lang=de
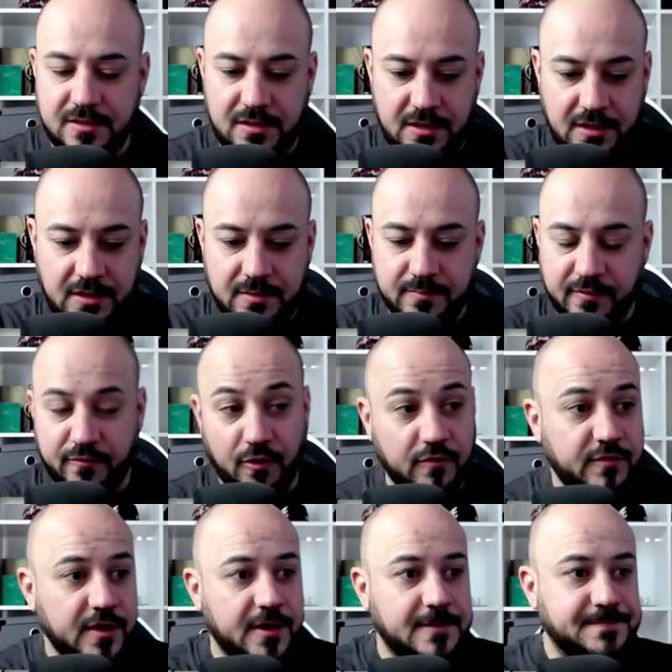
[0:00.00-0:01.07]
Bevor
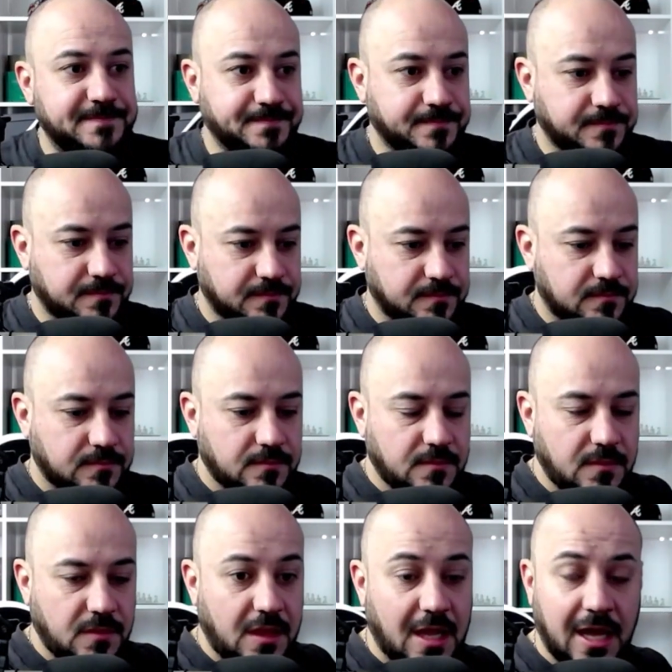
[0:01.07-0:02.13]
wir
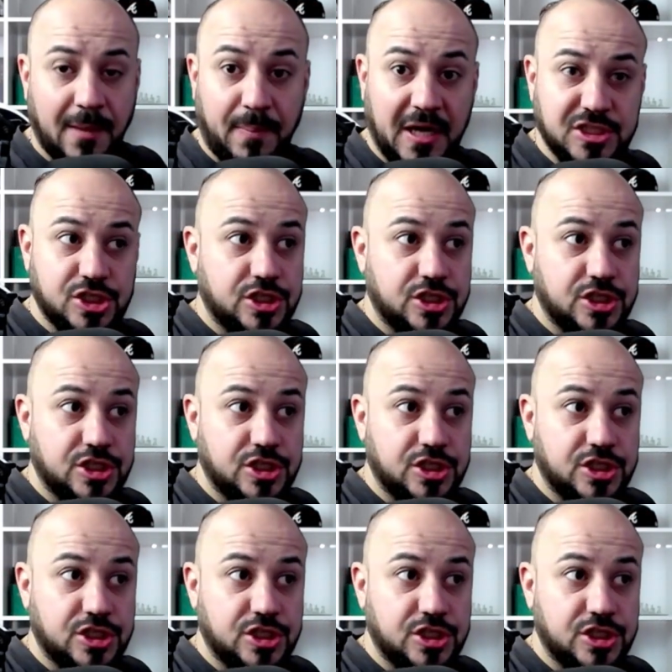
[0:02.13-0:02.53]
Apache